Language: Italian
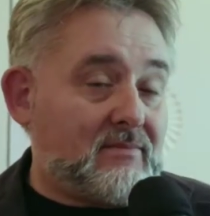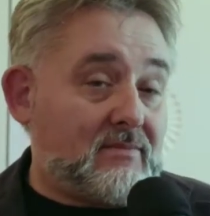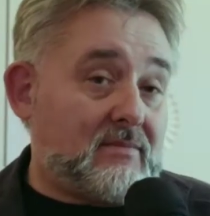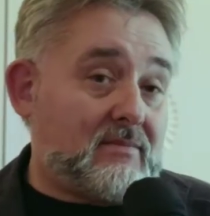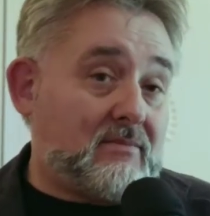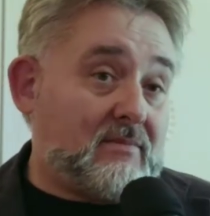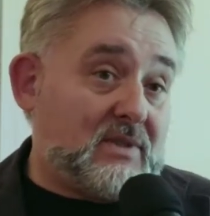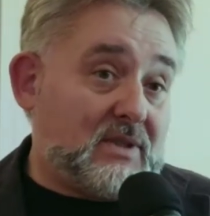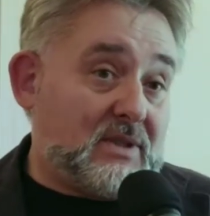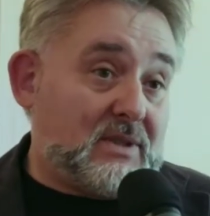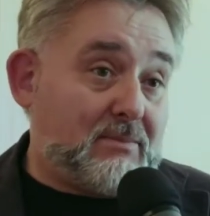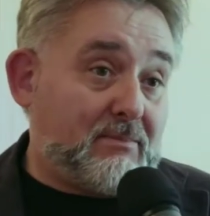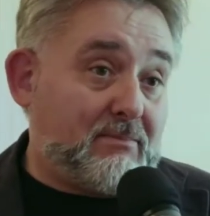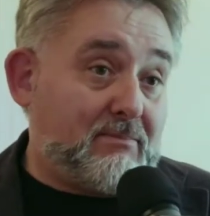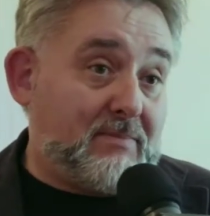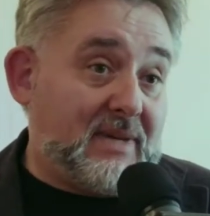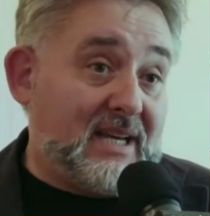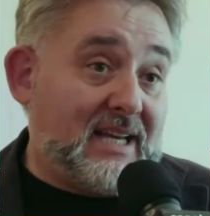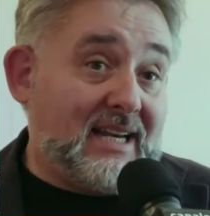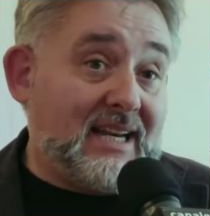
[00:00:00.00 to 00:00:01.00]
Mm,
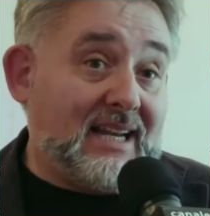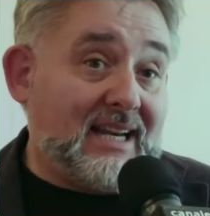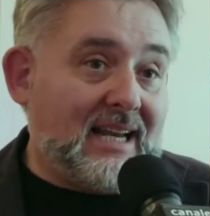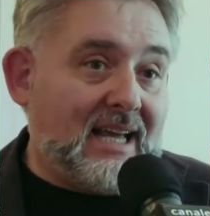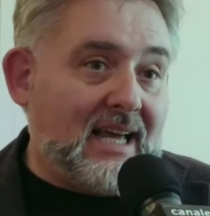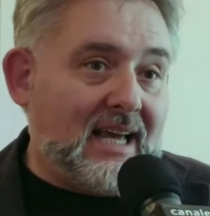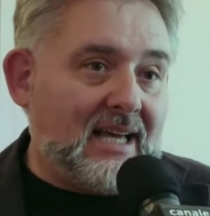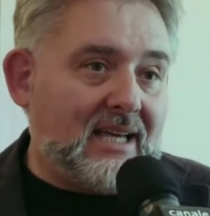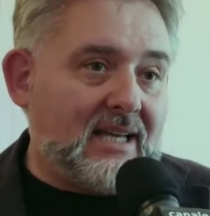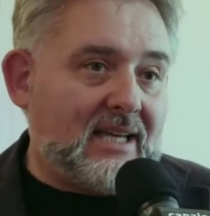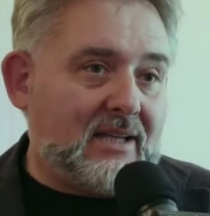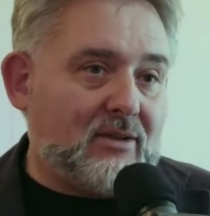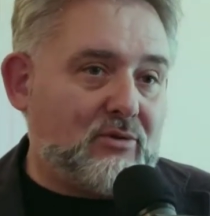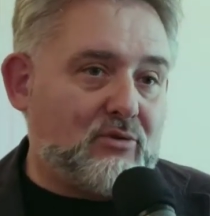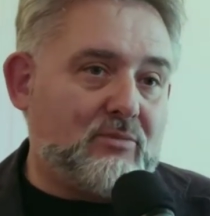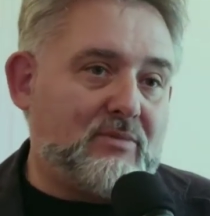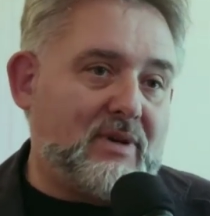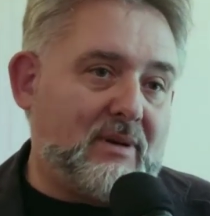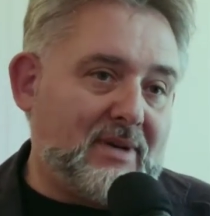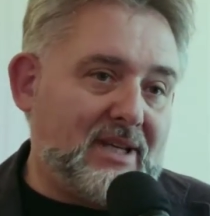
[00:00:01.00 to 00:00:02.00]
spererei
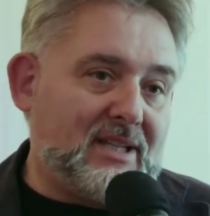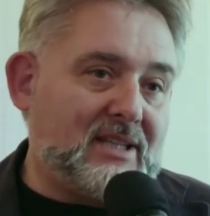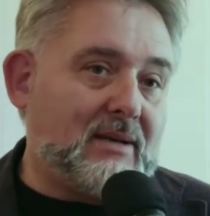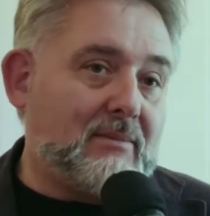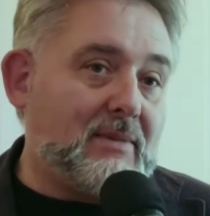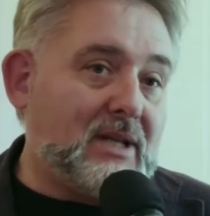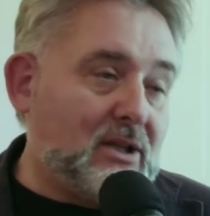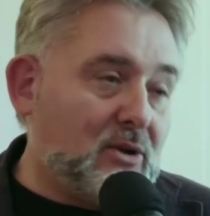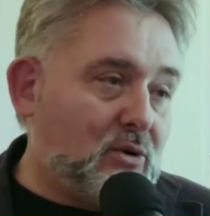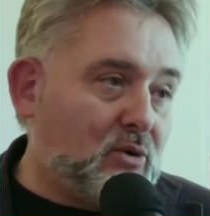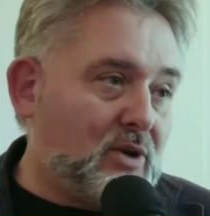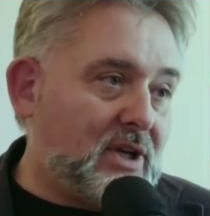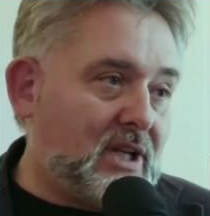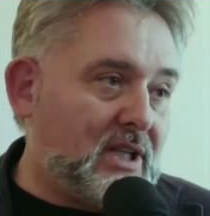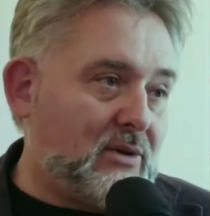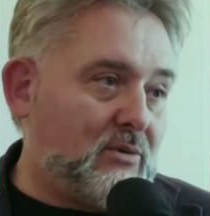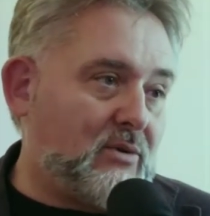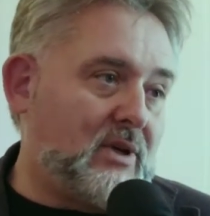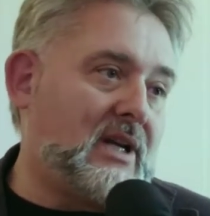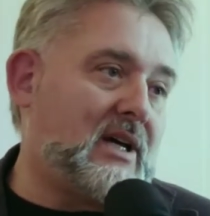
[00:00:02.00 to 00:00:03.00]
indubbiamente
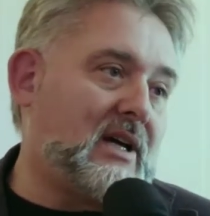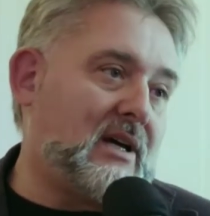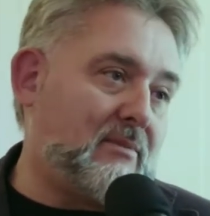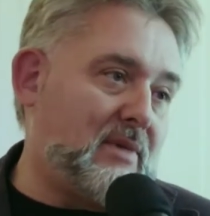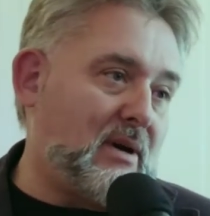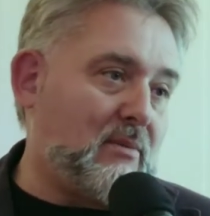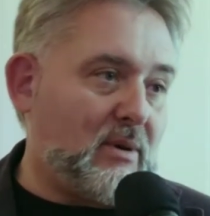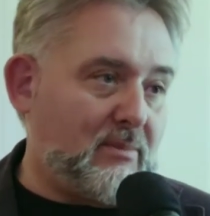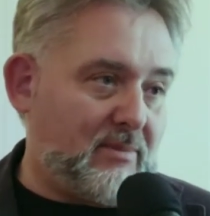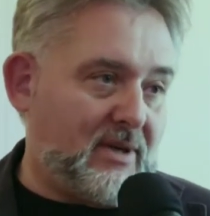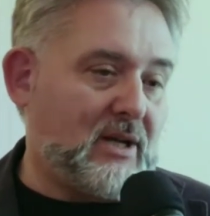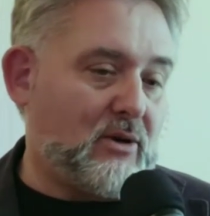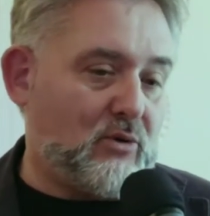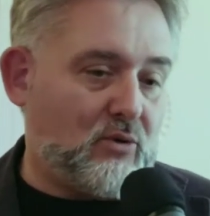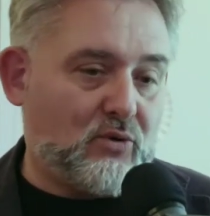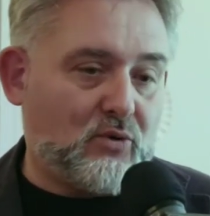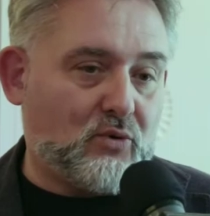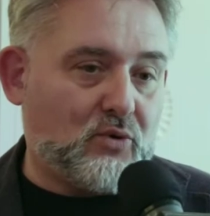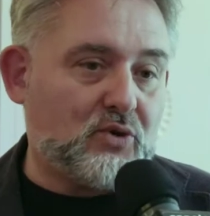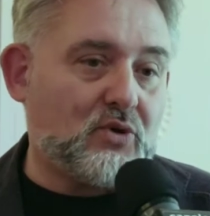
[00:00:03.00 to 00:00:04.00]
migliore di quella che abbiamo appena
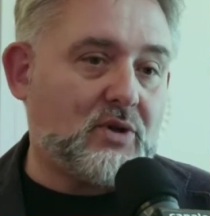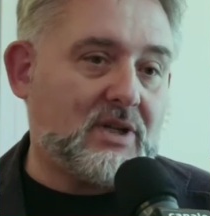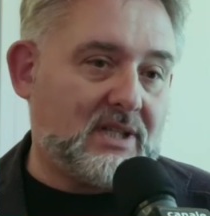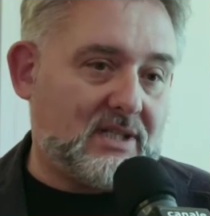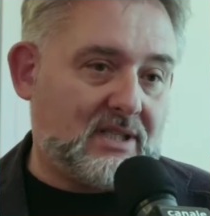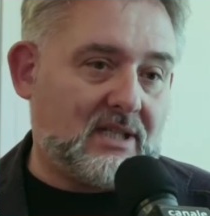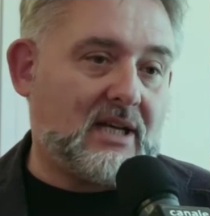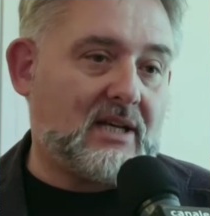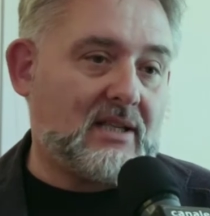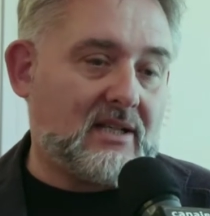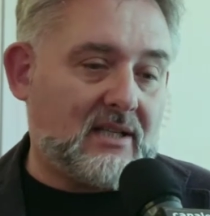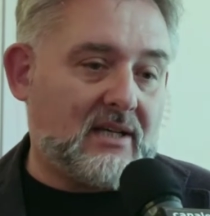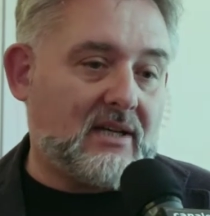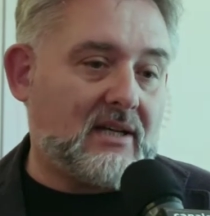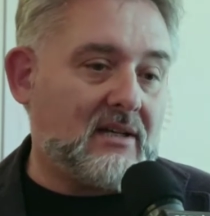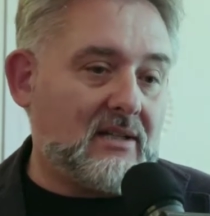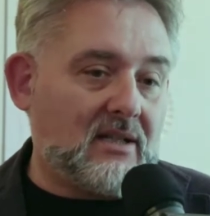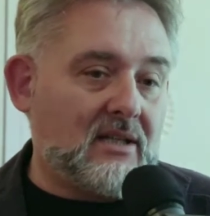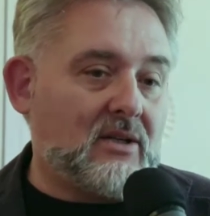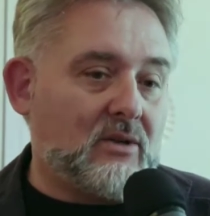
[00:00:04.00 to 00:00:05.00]
concluso, che è
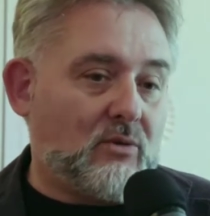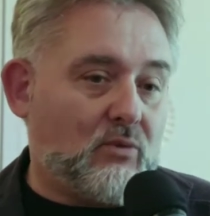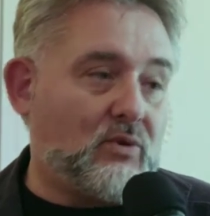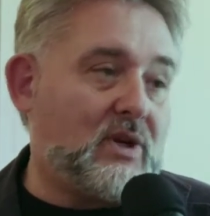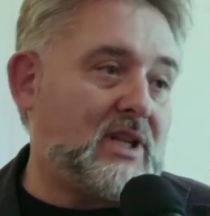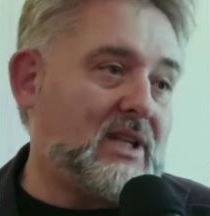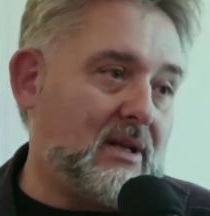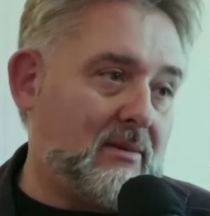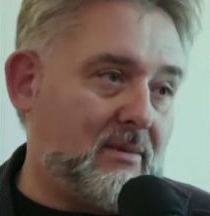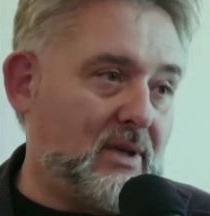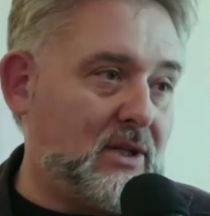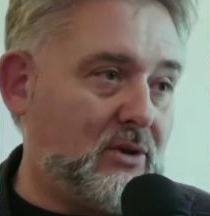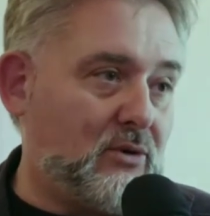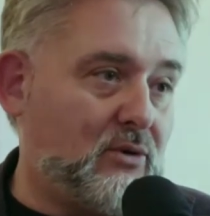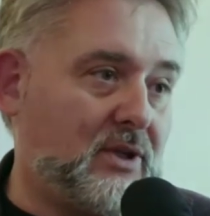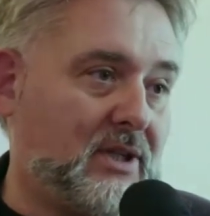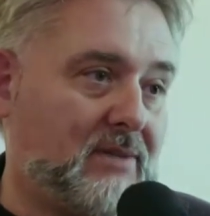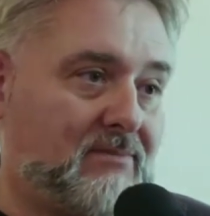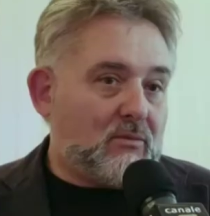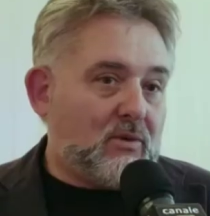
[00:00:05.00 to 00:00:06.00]
stata una delle
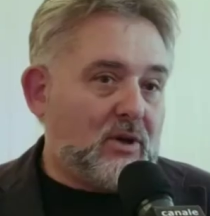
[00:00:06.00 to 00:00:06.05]
migliori.